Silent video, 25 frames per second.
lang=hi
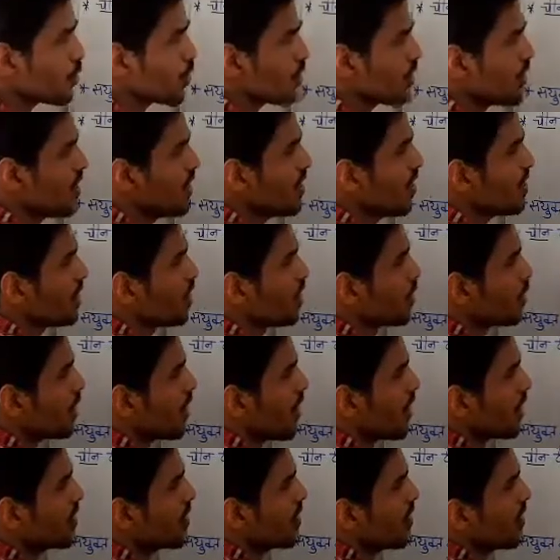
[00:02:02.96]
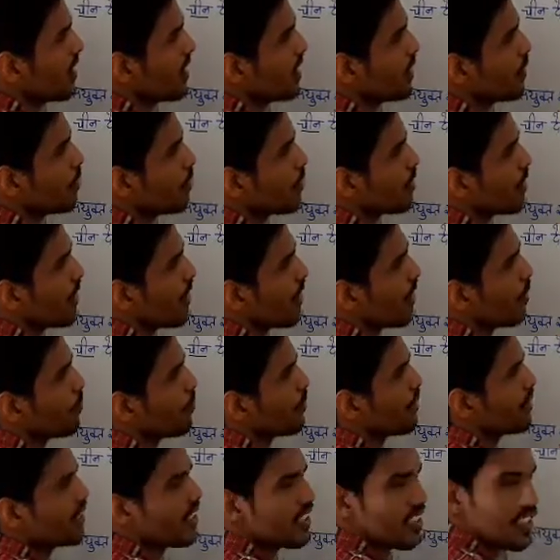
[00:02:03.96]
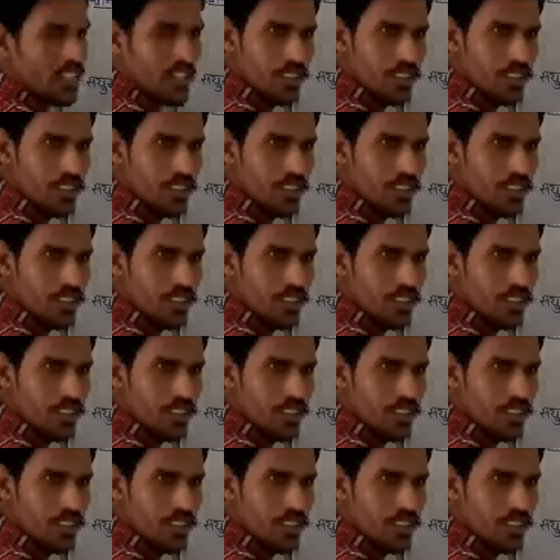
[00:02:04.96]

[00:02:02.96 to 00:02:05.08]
चीन की जो राजधानी है वो क्या है बीजिंग